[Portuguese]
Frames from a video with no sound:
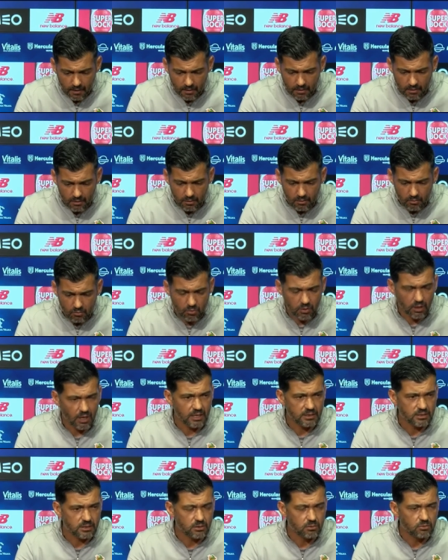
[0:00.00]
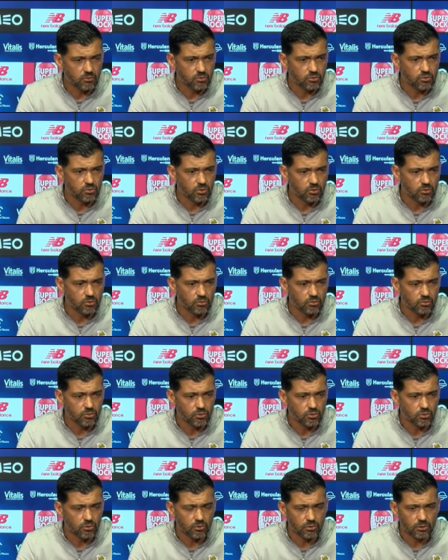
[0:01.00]
eh, um clássico, um jogo, um
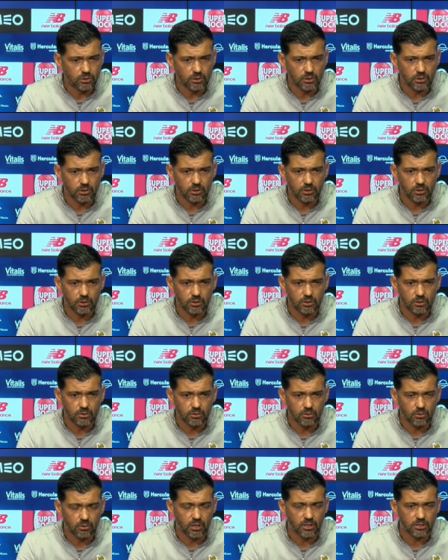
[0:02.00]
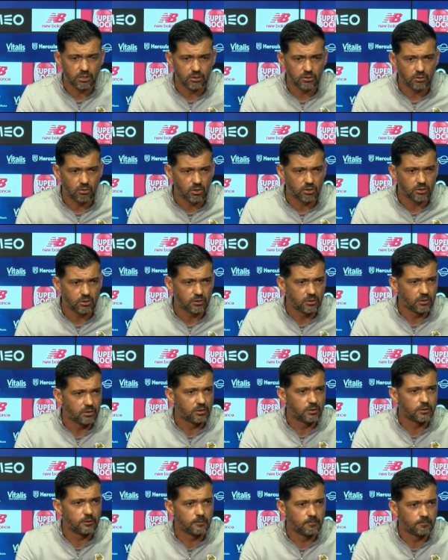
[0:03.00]
jogo que, que toda a gente gosta
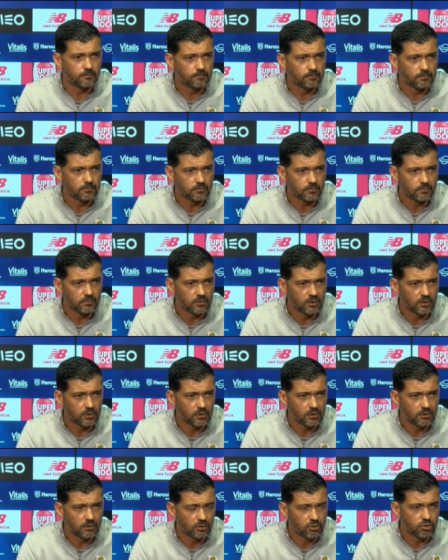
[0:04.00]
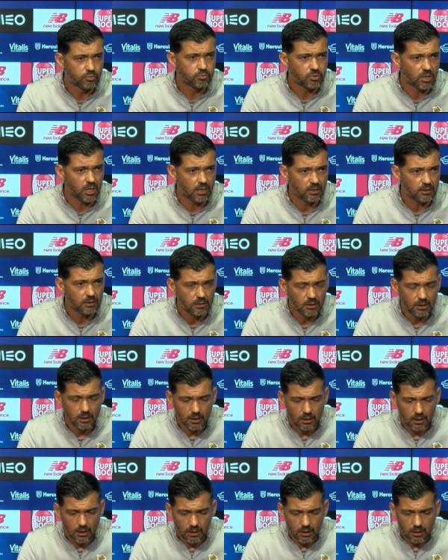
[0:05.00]
de, de, de disputar.
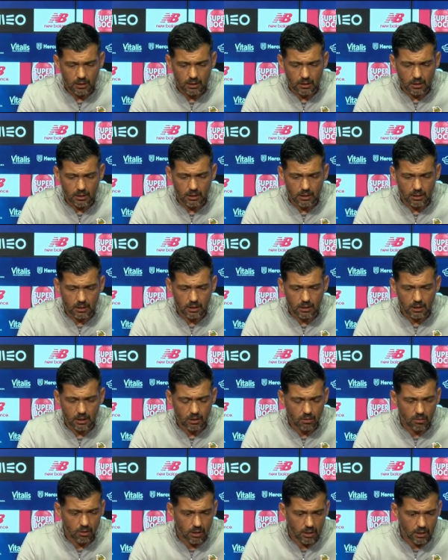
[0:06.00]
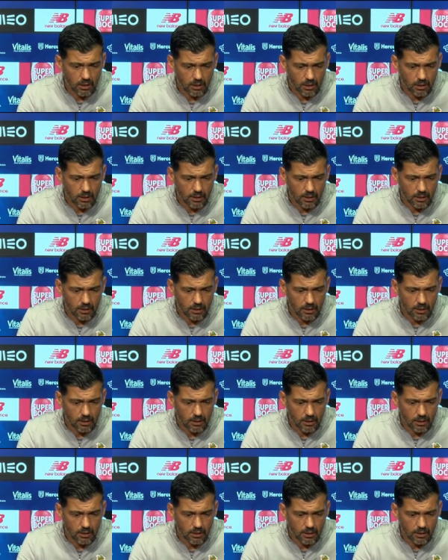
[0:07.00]
Uh, agora,